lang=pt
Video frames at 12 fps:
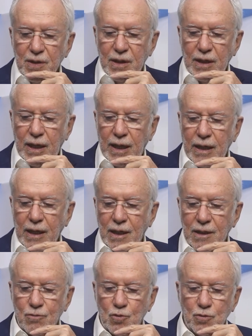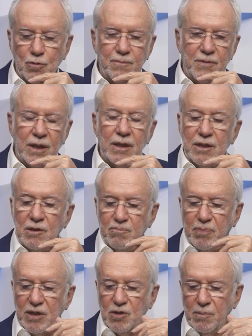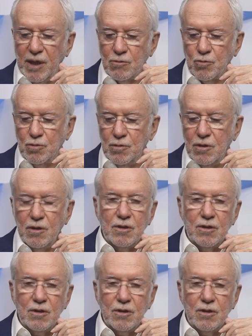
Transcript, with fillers: a, alegando é, impedimento,